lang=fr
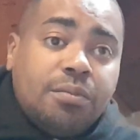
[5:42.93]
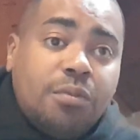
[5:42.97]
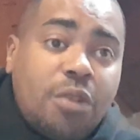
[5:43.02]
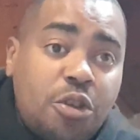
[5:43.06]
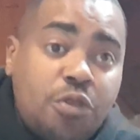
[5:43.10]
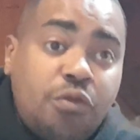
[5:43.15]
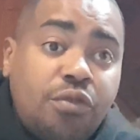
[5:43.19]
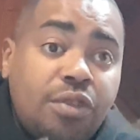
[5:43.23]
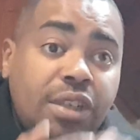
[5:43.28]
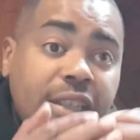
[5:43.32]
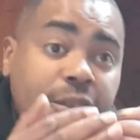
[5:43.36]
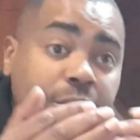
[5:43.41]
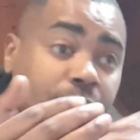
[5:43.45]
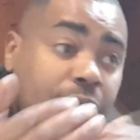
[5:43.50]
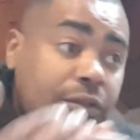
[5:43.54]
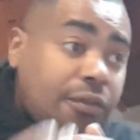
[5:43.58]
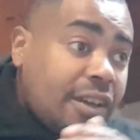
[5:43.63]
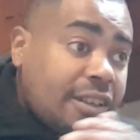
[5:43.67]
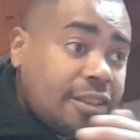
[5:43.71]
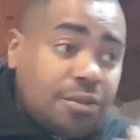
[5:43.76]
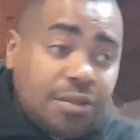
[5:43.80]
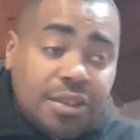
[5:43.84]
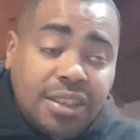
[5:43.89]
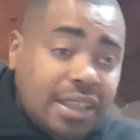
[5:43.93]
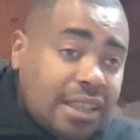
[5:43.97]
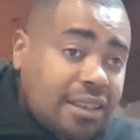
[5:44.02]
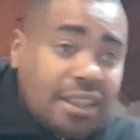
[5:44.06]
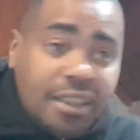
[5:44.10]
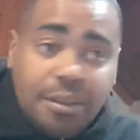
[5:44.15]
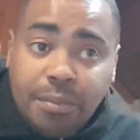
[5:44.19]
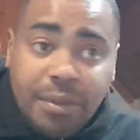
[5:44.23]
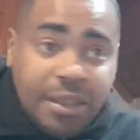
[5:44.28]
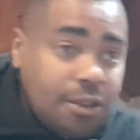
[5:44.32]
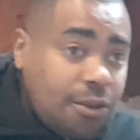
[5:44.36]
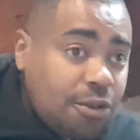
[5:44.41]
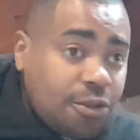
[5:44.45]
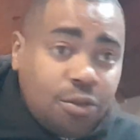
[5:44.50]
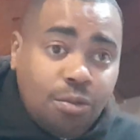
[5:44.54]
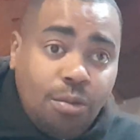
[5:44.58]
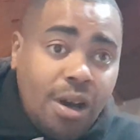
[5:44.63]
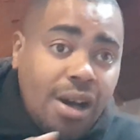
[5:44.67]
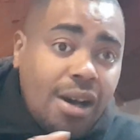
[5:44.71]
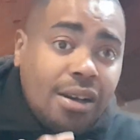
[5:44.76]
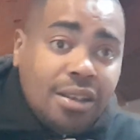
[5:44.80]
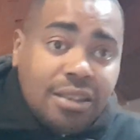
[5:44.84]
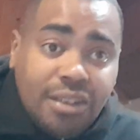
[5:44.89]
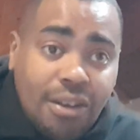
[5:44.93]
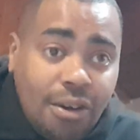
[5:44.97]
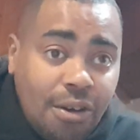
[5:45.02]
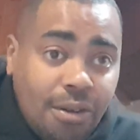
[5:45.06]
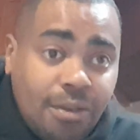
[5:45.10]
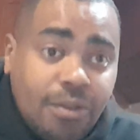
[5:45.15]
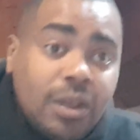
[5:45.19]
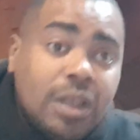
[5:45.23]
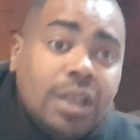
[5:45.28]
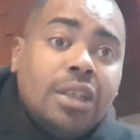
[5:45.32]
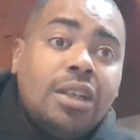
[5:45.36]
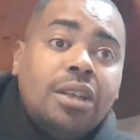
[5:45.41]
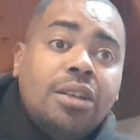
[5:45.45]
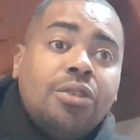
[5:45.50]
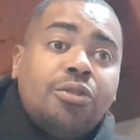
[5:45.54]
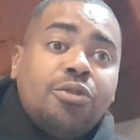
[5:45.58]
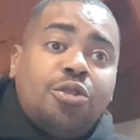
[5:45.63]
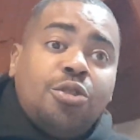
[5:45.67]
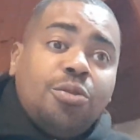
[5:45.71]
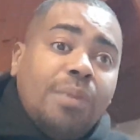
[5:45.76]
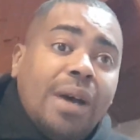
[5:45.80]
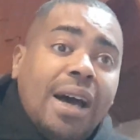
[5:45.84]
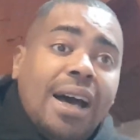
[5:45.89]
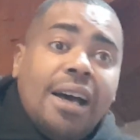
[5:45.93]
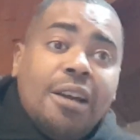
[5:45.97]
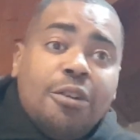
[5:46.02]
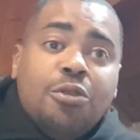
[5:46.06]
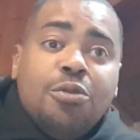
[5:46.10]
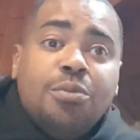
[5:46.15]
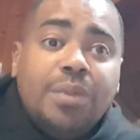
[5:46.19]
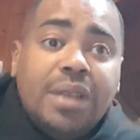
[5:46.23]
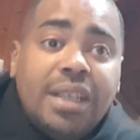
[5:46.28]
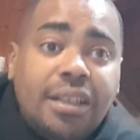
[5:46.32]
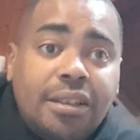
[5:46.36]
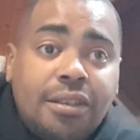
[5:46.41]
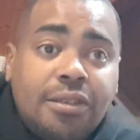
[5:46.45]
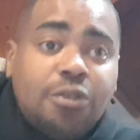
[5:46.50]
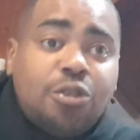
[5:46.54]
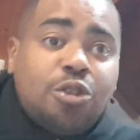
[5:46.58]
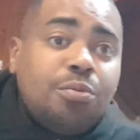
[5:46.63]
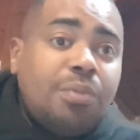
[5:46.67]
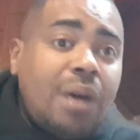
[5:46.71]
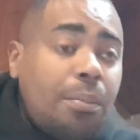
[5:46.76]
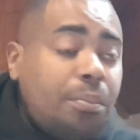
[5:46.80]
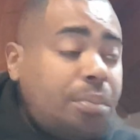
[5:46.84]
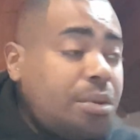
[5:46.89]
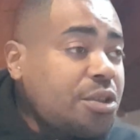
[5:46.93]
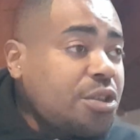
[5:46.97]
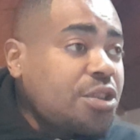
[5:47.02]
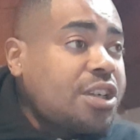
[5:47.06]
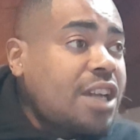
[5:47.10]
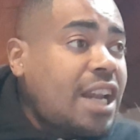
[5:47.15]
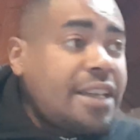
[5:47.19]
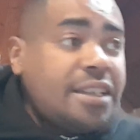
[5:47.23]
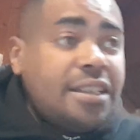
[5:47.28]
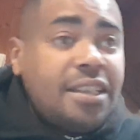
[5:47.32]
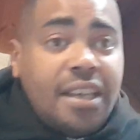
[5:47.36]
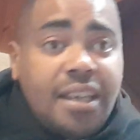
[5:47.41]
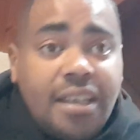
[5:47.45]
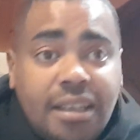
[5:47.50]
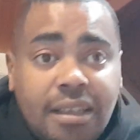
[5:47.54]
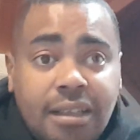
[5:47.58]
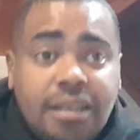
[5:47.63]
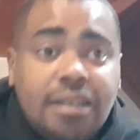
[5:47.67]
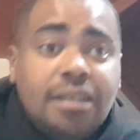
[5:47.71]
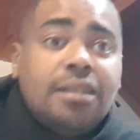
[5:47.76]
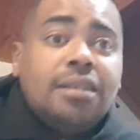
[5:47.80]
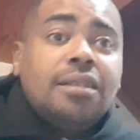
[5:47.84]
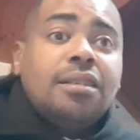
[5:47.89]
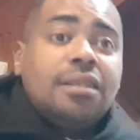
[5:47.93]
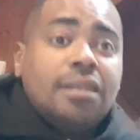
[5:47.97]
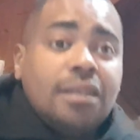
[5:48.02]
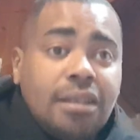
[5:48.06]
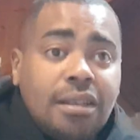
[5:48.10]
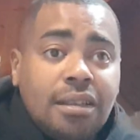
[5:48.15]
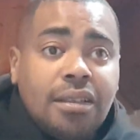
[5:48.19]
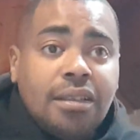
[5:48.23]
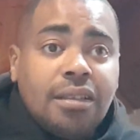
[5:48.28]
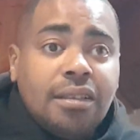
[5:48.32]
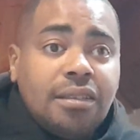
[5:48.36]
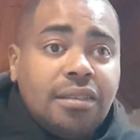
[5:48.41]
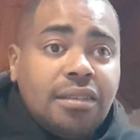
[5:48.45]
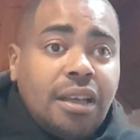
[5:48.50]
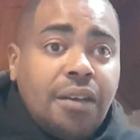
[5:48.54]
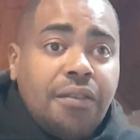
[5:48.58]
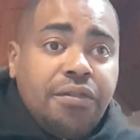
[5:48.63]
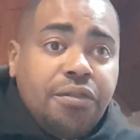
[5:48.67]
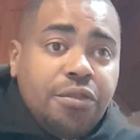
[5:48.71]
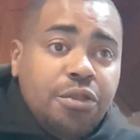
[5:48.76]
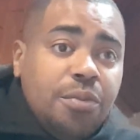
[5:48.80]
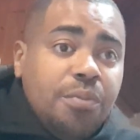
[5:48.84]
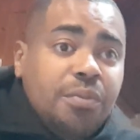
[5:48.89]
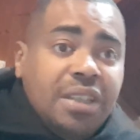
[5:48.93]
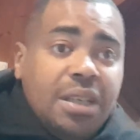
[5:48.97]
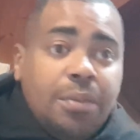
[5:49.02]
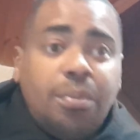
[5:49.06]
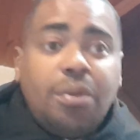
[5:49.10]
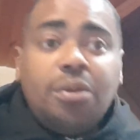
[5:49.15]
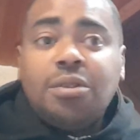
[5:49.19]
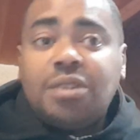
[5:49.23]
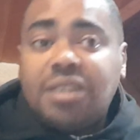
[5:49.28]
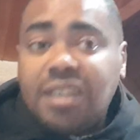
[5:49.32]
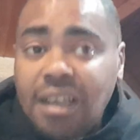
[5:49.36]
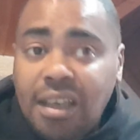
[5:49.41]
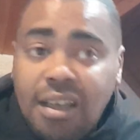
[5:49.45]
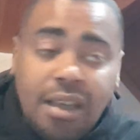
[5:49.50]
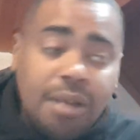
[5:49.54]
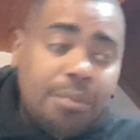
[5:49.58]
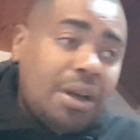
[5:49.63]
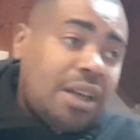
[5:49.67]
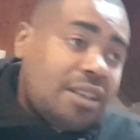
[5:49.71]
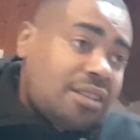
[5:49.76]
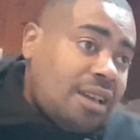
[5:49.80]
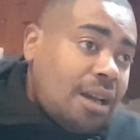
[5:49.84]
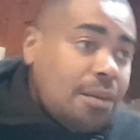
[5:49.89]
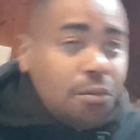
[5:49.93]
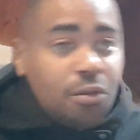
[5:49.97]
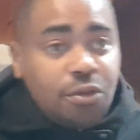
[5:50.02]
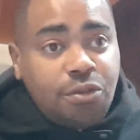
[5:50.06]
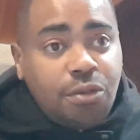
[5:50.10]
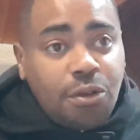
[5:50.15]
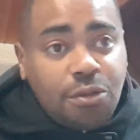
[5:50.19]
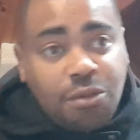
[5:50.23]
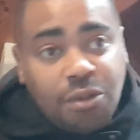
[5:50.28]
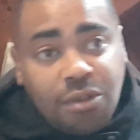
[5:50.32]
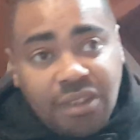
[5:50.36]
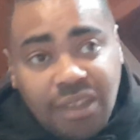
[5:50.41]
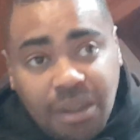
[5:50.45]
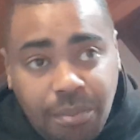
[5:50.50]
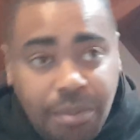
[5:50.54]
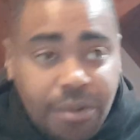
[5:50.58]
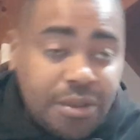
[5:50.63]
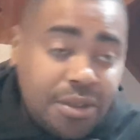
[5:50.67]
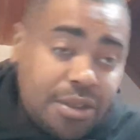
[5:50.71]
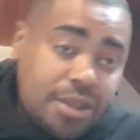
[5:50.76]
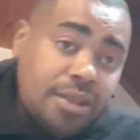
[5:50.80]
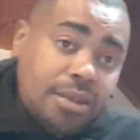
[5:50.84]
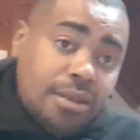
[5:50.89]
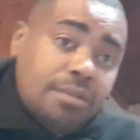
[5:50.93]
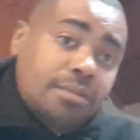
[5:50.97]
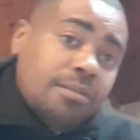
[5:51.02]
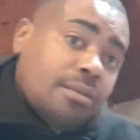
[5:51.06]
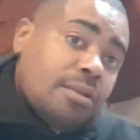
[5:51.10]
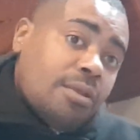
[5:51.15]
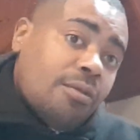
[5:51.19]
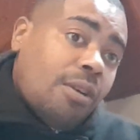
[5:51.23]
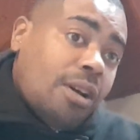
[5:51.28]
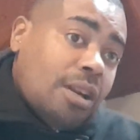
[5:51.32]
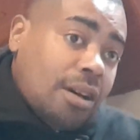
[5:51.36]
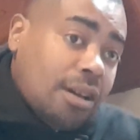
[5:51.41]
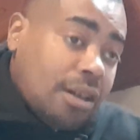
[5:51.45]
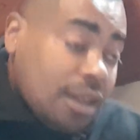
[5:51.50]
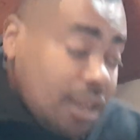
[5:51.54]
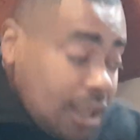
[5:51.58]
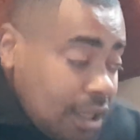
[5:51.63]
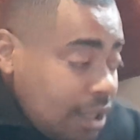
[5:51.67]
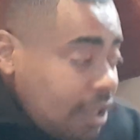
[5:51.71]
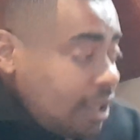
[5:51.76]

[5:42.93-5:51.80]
Moi, je voulais qu'on le fasse en tête à tête, mais non, toi, non. Tu m'as allumé, tu m'as punchliné. as voulu me débunker, et eh ben c'est à mon tour de te débunker. Voilà.